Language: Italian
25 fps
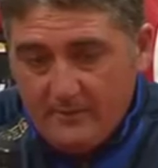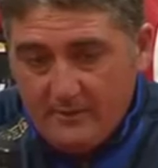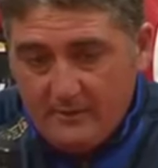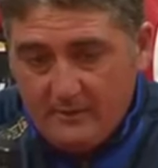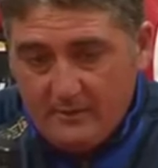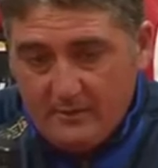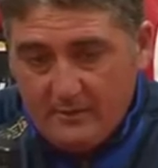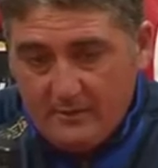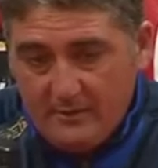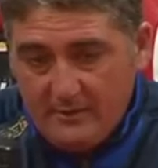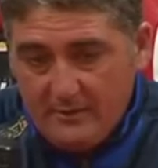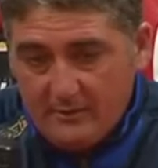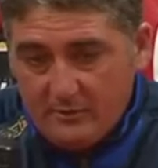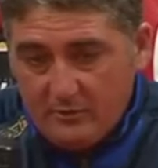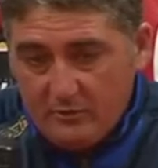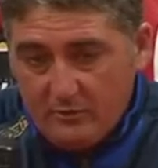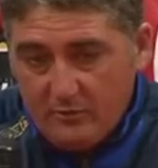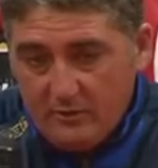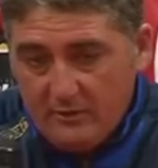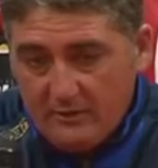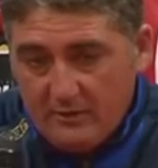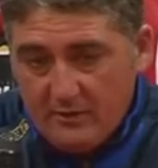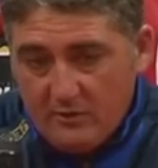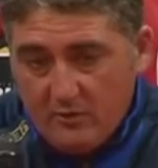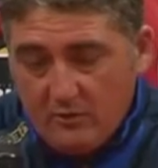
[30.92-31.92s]
da dietro
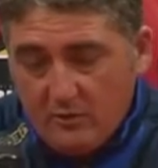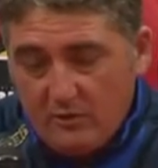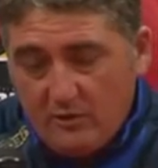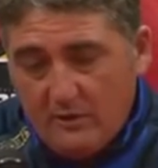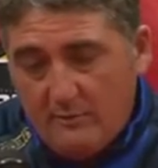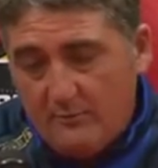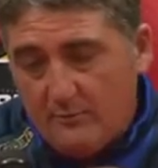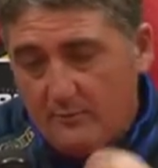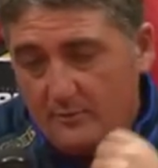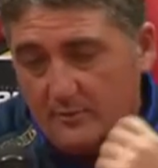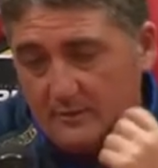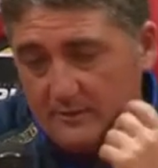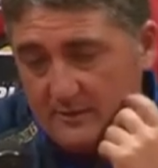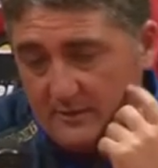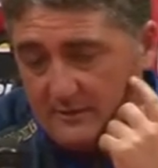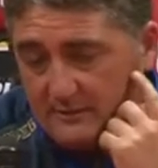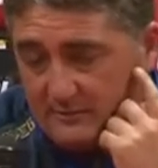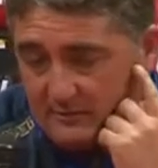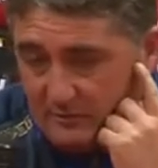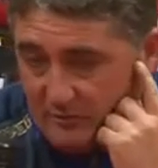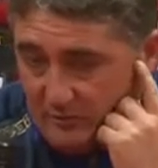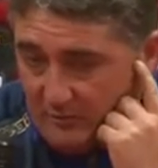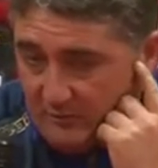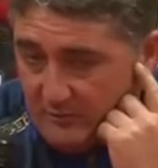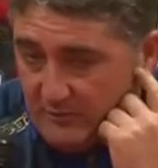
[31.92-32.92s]
anche col campo pesante
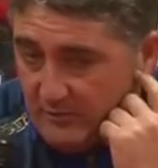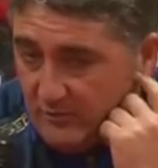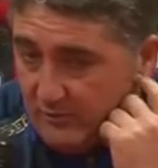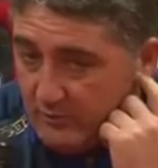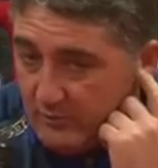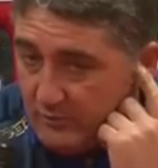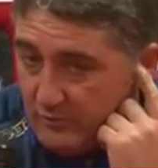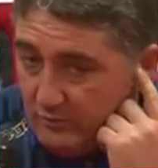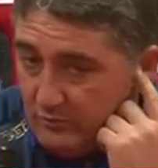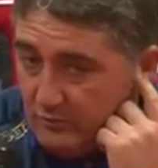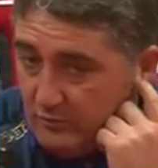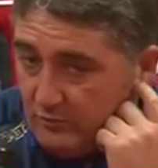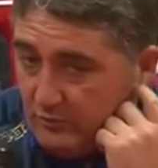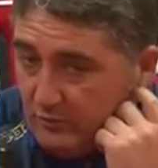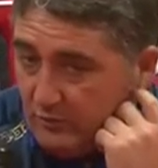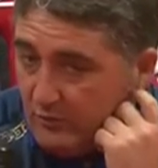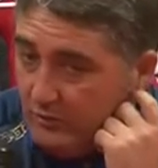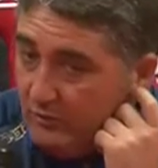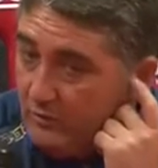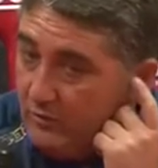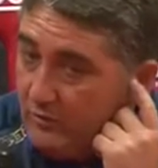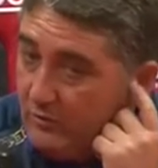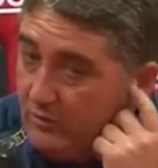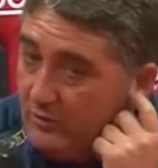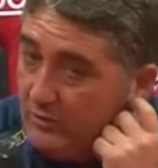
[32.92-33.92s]
non abbiamo potuto
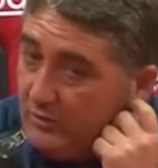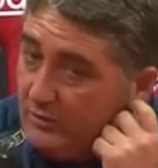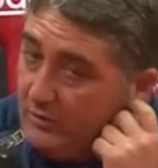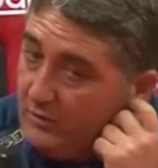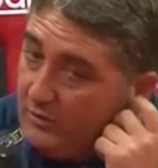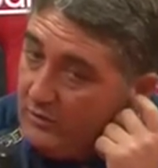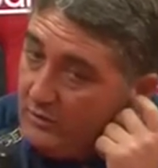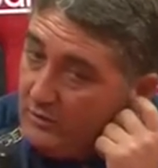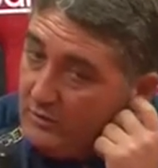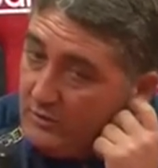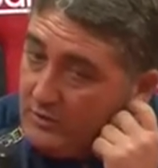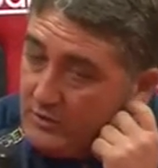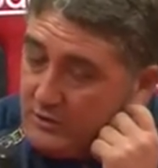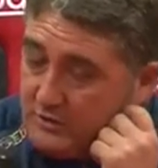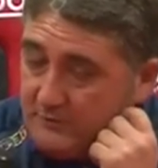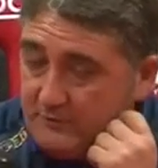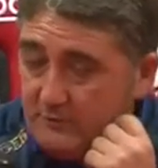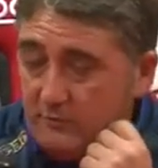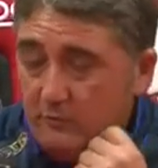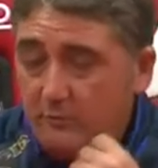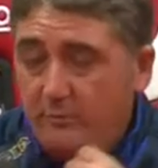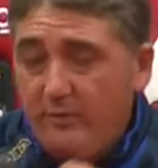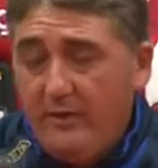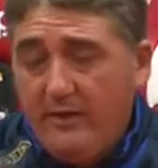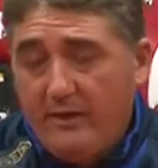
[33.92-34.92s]

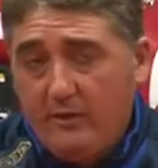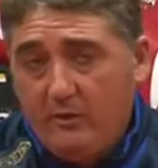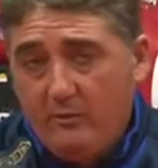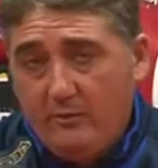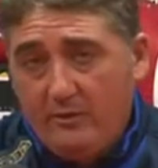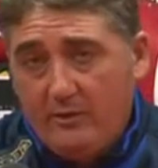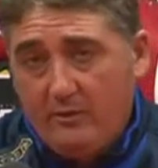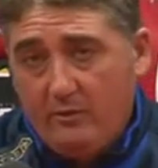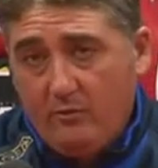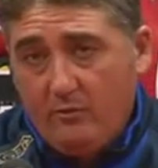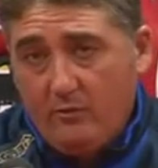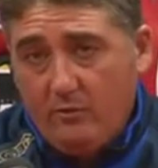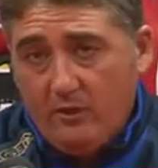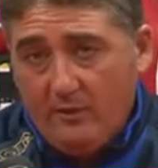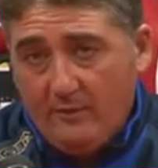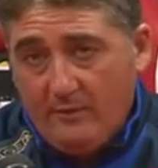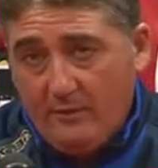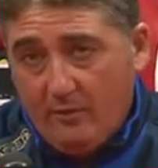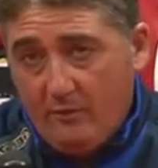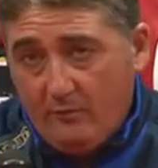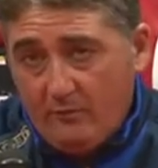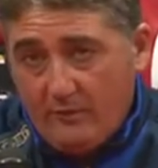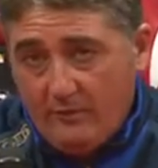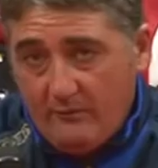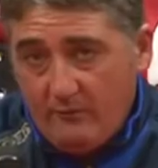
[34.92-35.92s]
sviluppare una
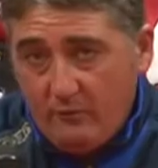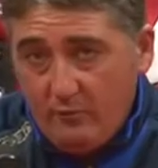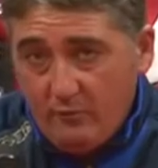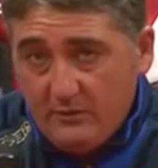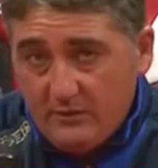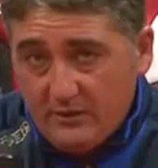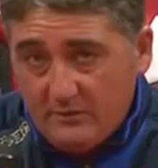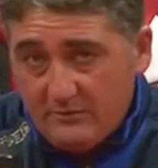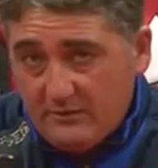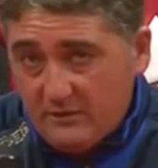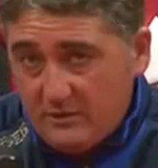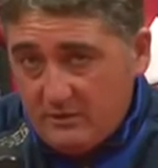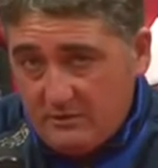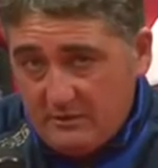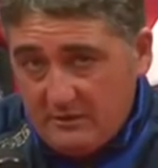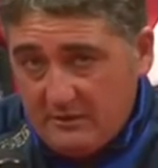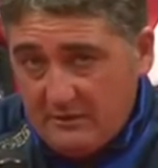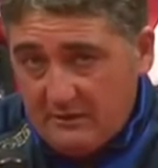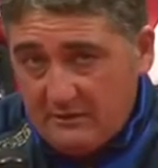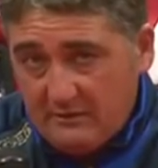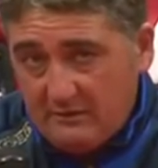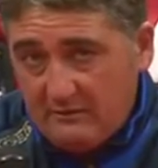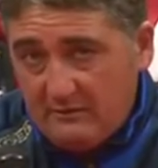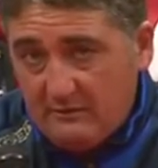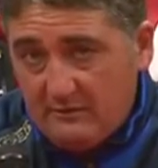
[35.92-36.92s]
manovra fluida facendo anche
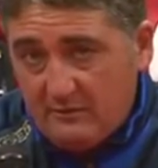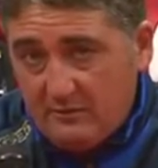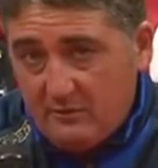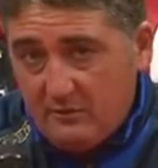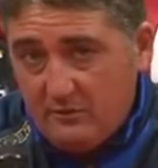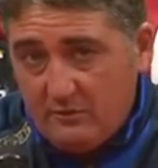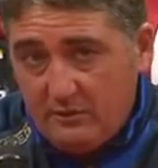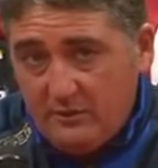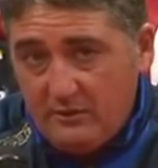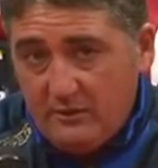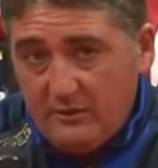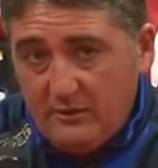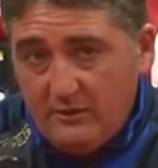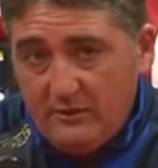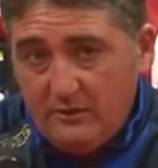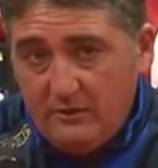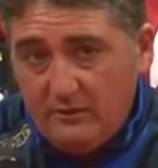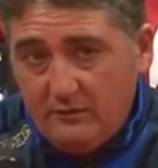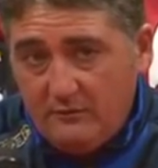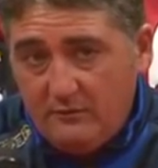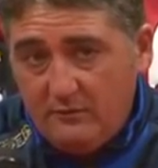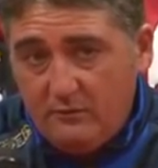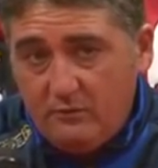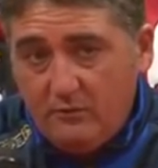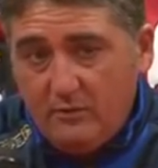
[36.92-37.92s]
tanti errori
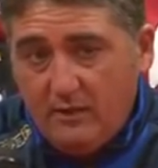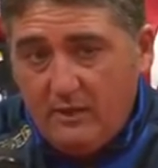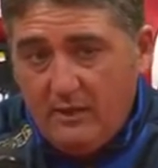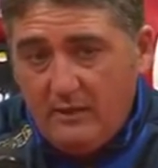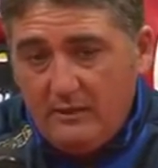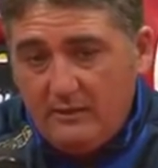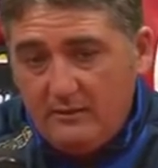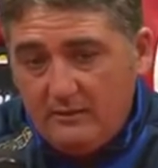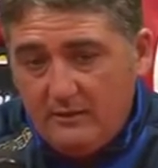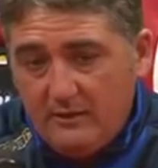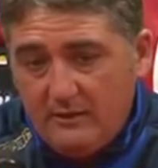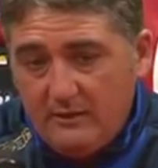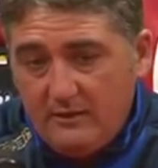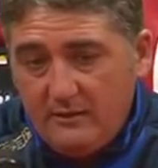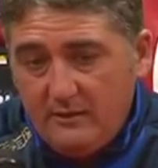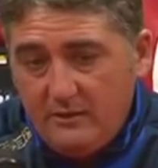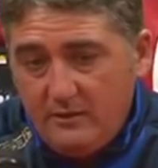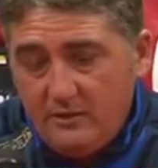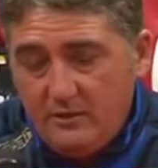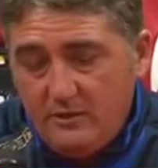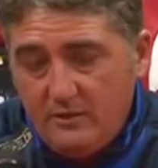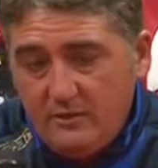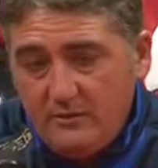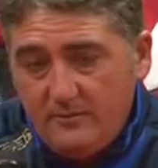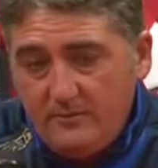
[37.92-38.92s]
individuali,
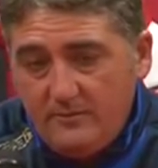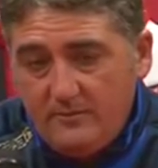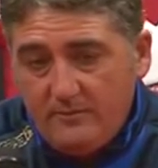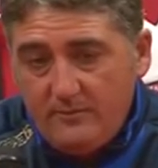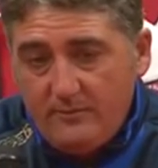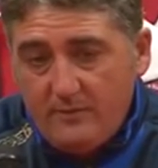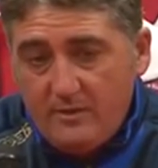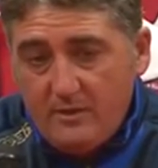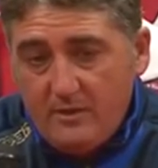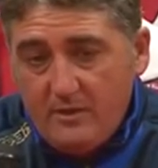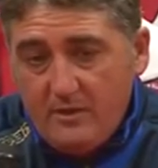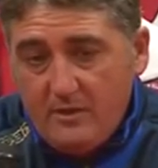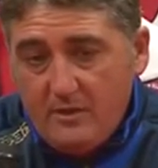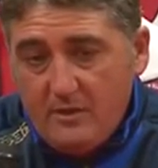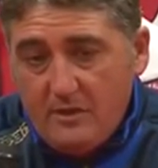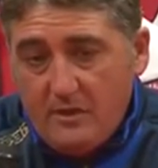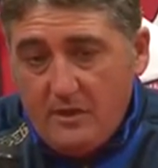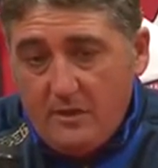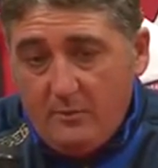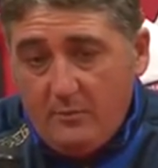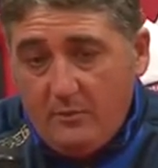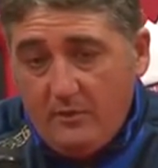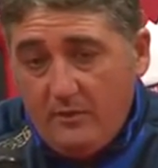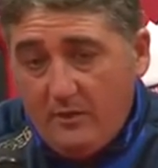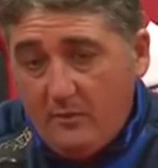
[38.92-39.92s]
tecnici
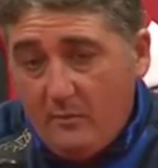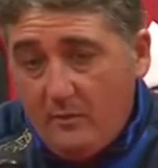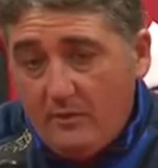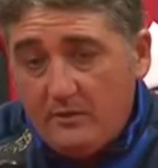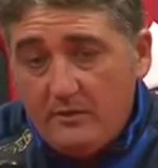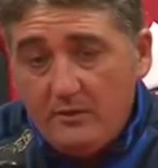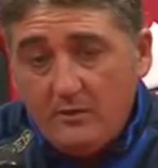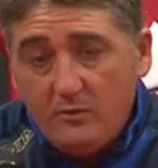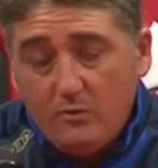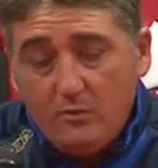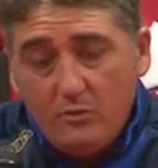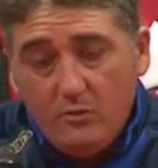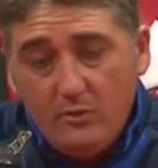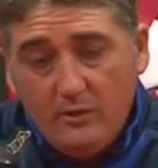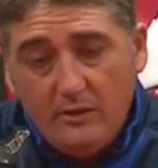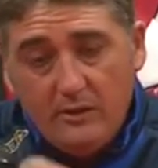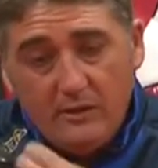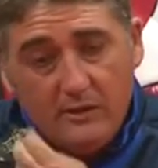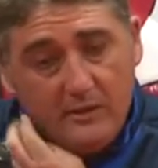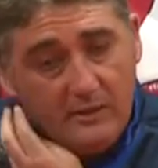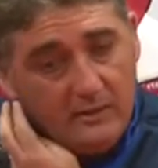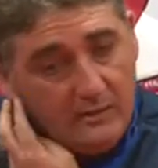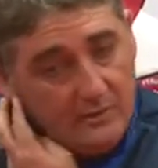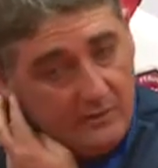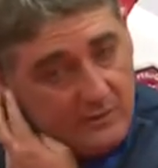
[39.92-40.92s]
e poi nel momento in
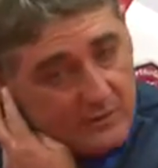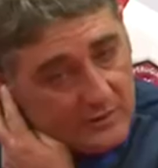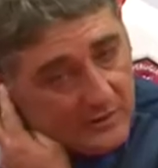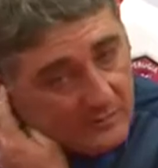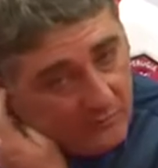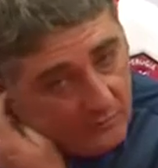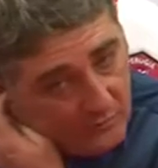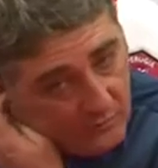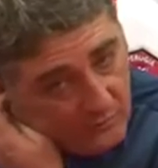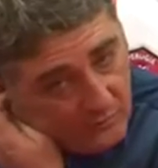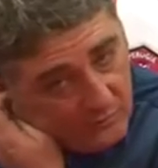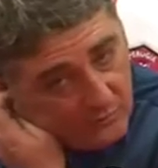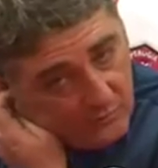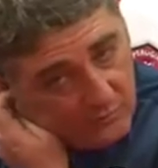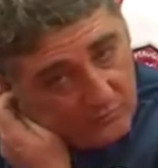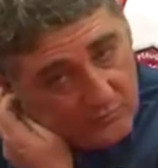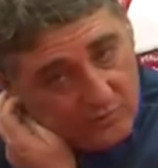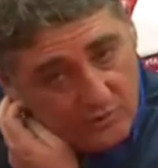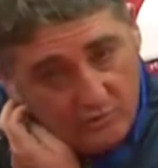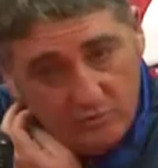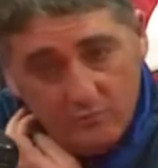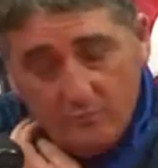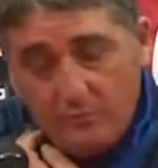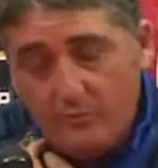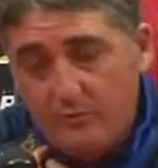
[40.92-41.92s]
cui diciamo,
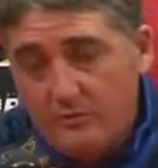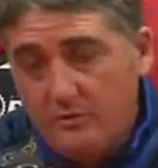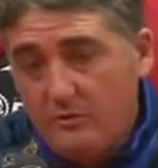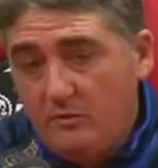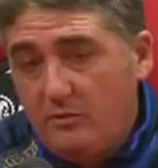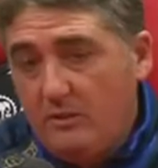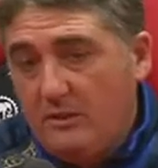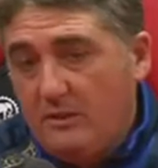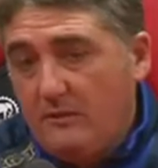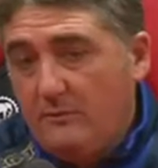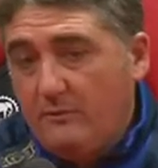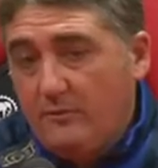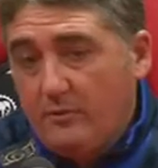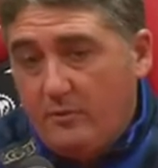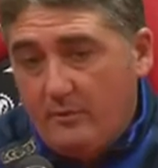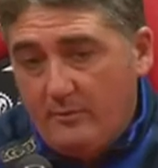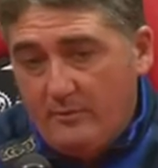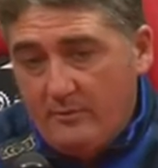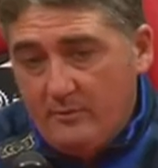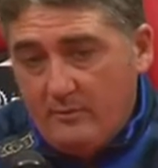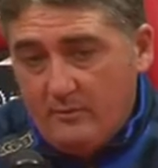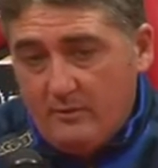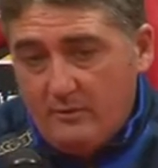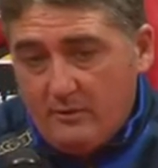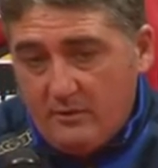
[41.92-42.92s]
c'era un po' di equilibrio
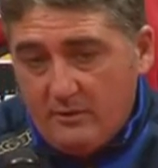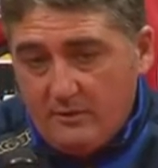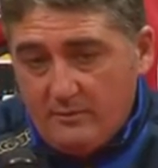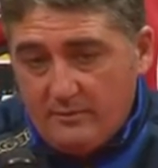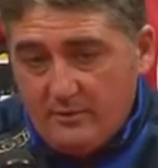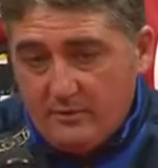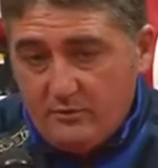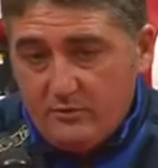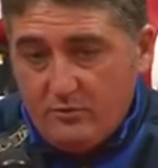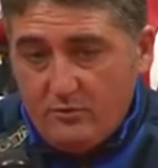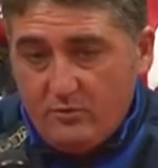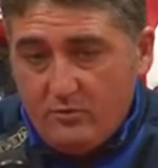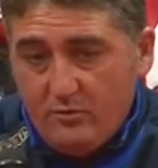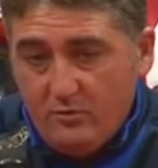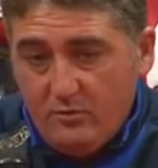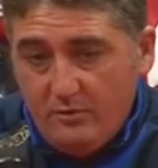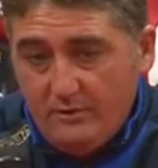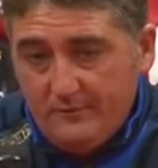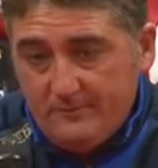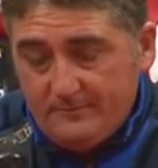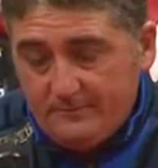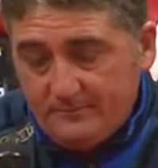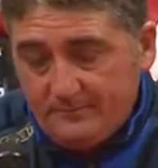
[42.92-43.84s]
abbiamo anche preso gol